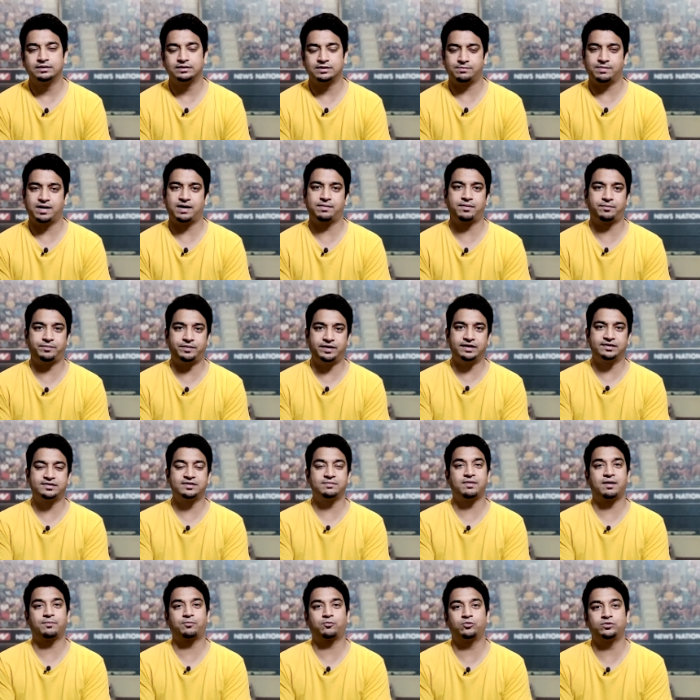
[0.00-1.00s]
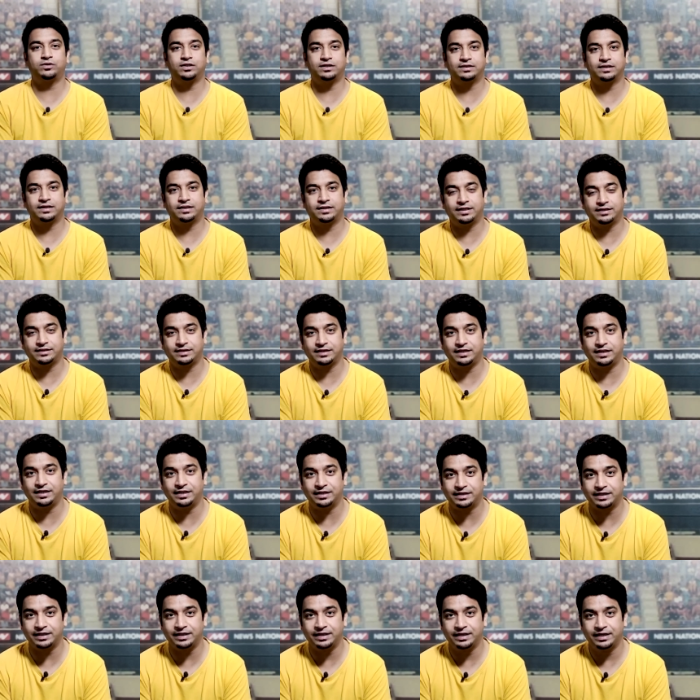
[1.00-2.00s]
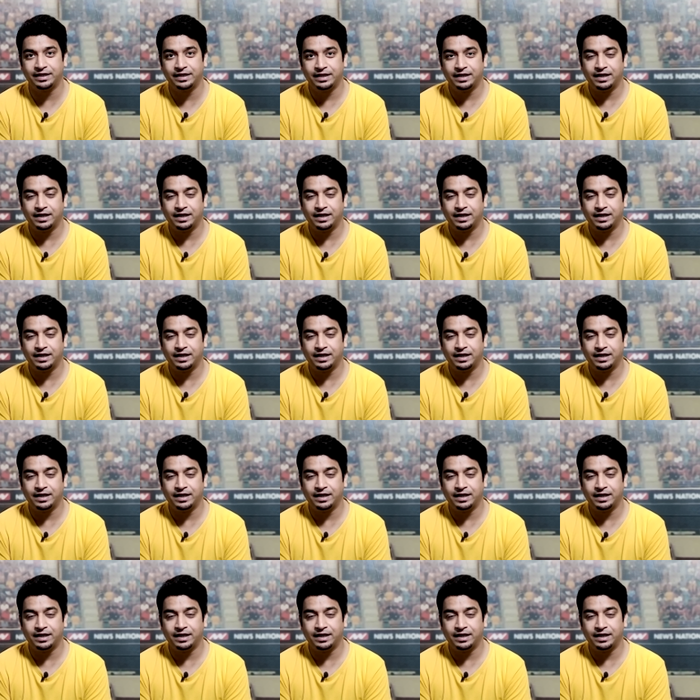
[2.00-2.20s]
तमाम अपडेट्स हम आपको देते ही रहते हैं लेकिन